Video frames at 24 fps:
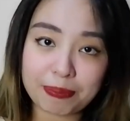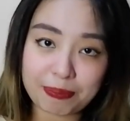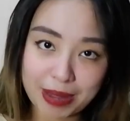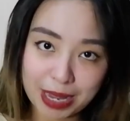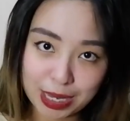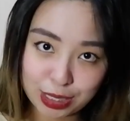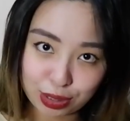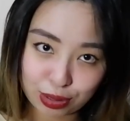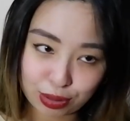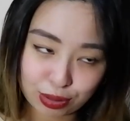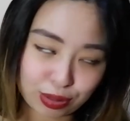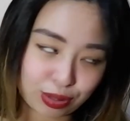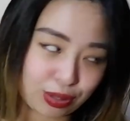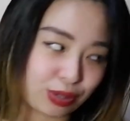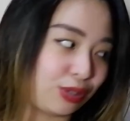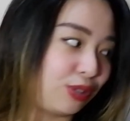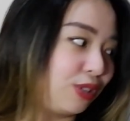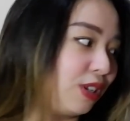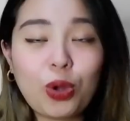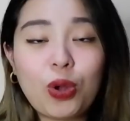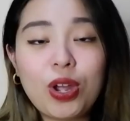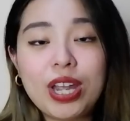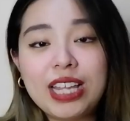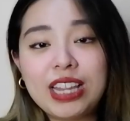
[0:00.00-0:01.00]

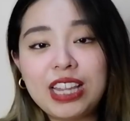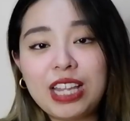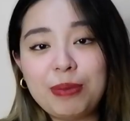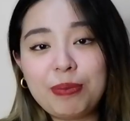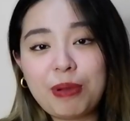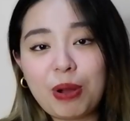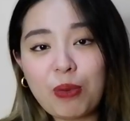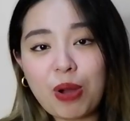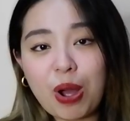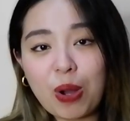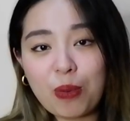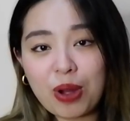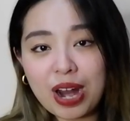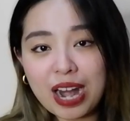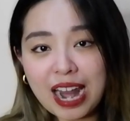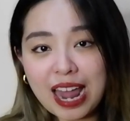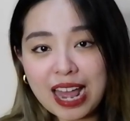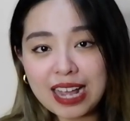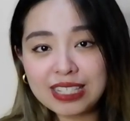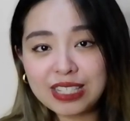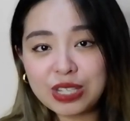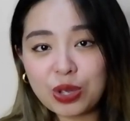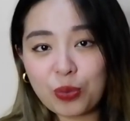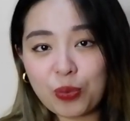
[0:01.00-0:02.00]
pesos. Ito, hindi
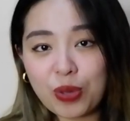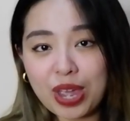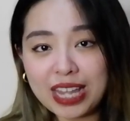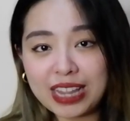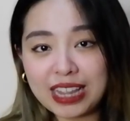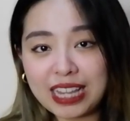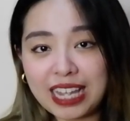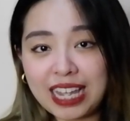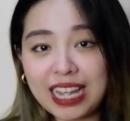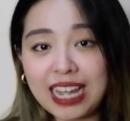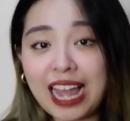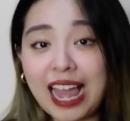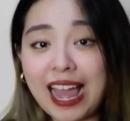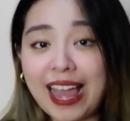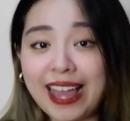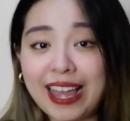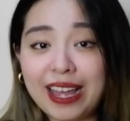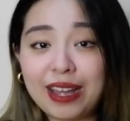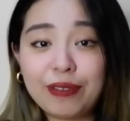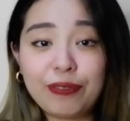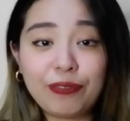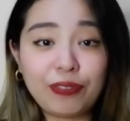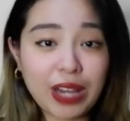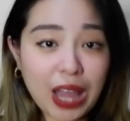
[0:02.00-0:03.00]
mawawala sa wedding
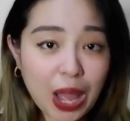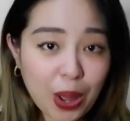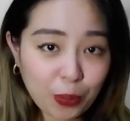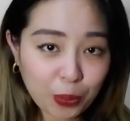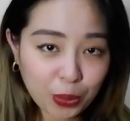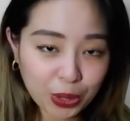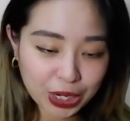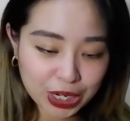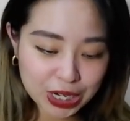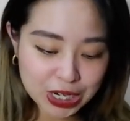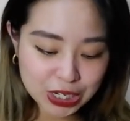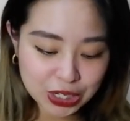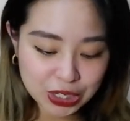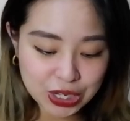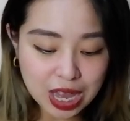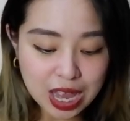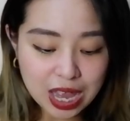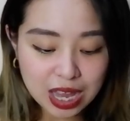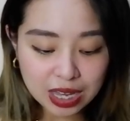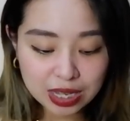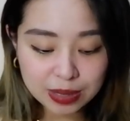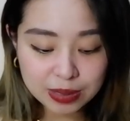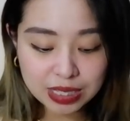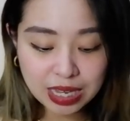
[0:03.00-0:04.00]
ang flowers.
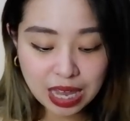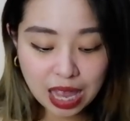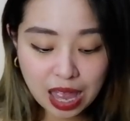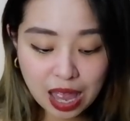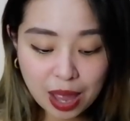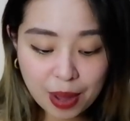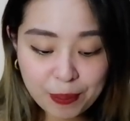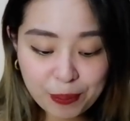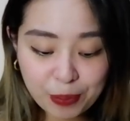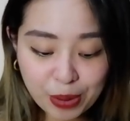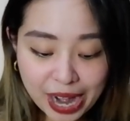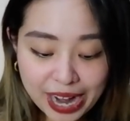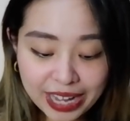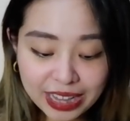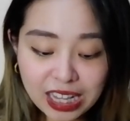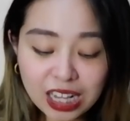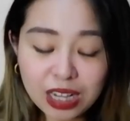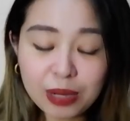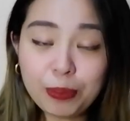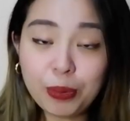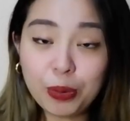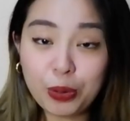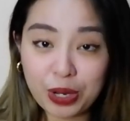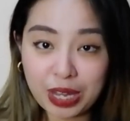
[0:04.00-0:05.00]
Sa
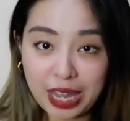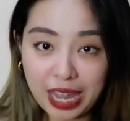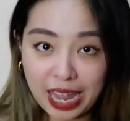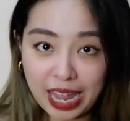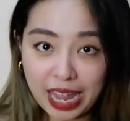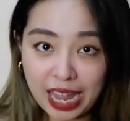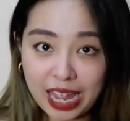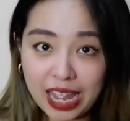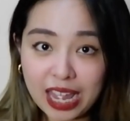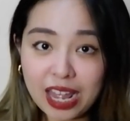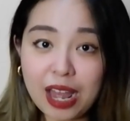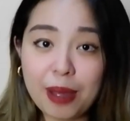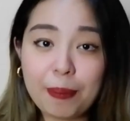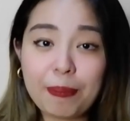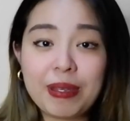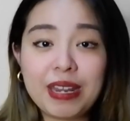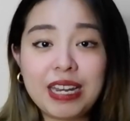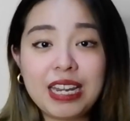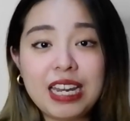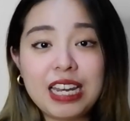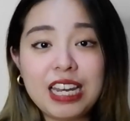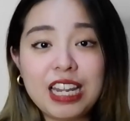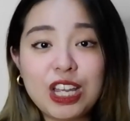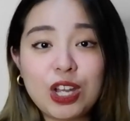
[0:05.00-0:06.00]
bridal bouquet, ang
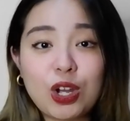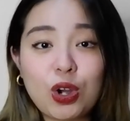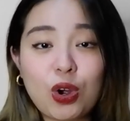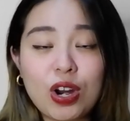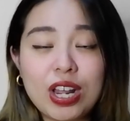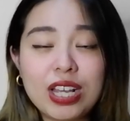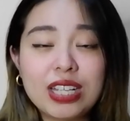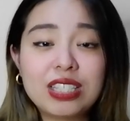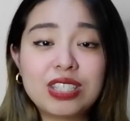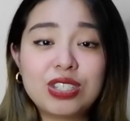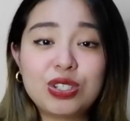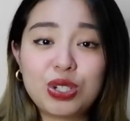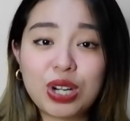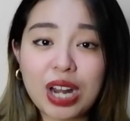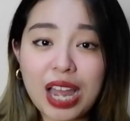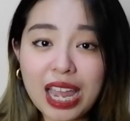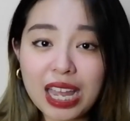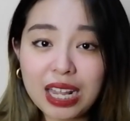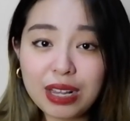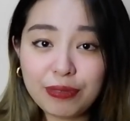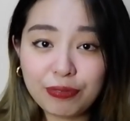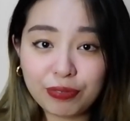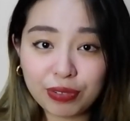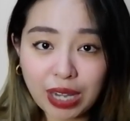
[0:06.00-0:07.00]
pinili ko is
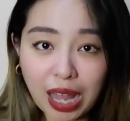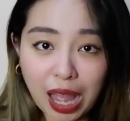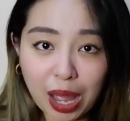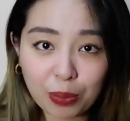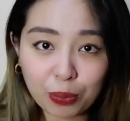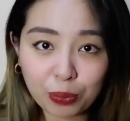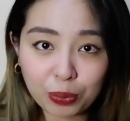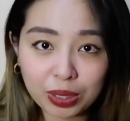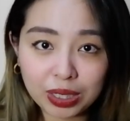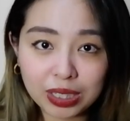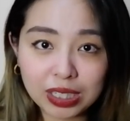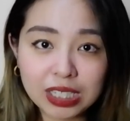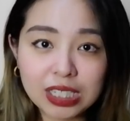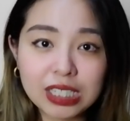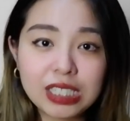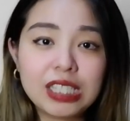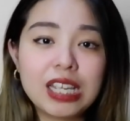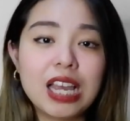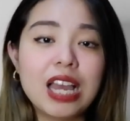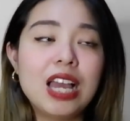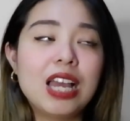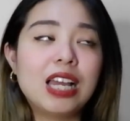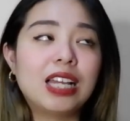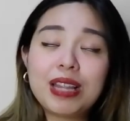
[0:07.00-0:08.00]
dried flowers.
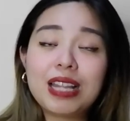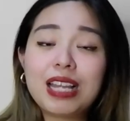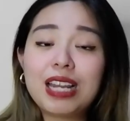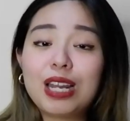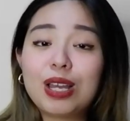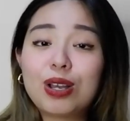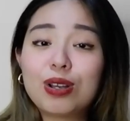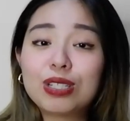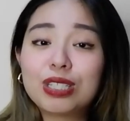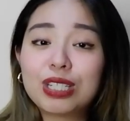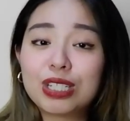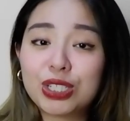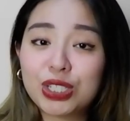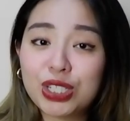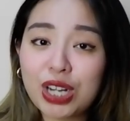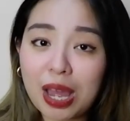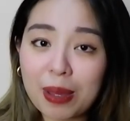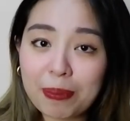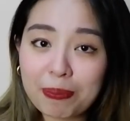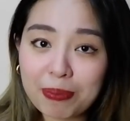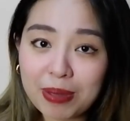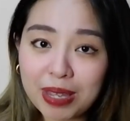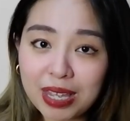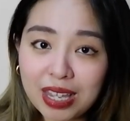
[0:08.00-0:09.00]
Binili ko sa
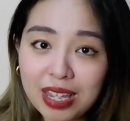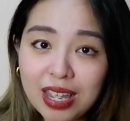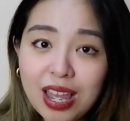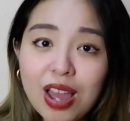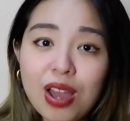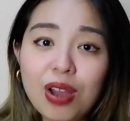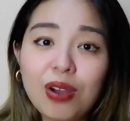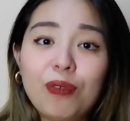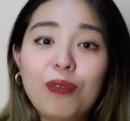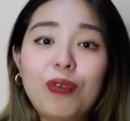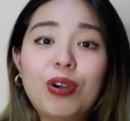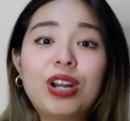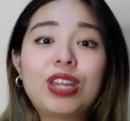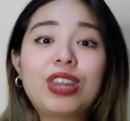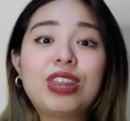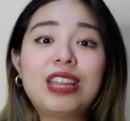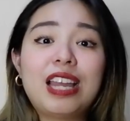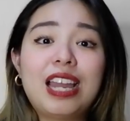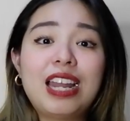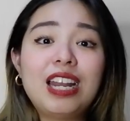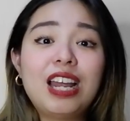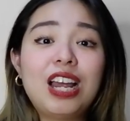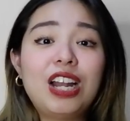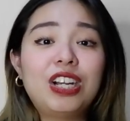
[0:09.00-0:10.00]
Shopee, worth
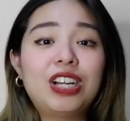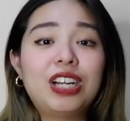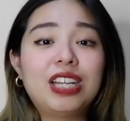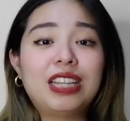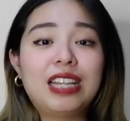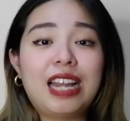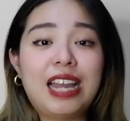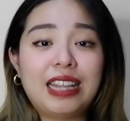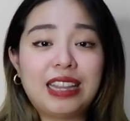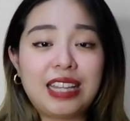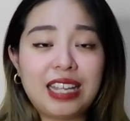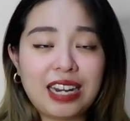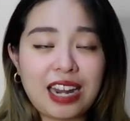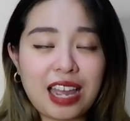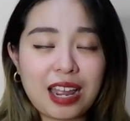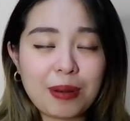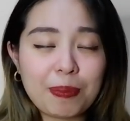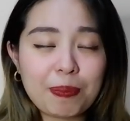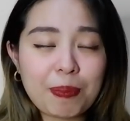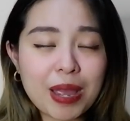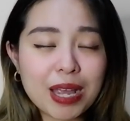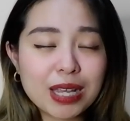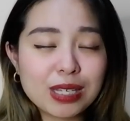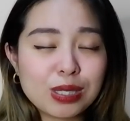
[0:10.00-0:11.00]

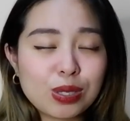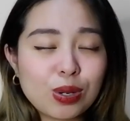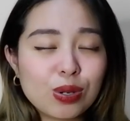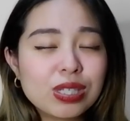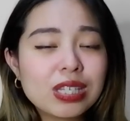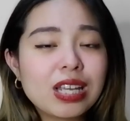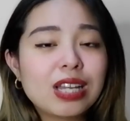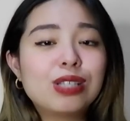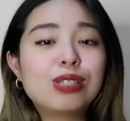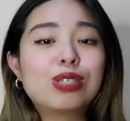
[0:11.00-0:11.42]
999 pesos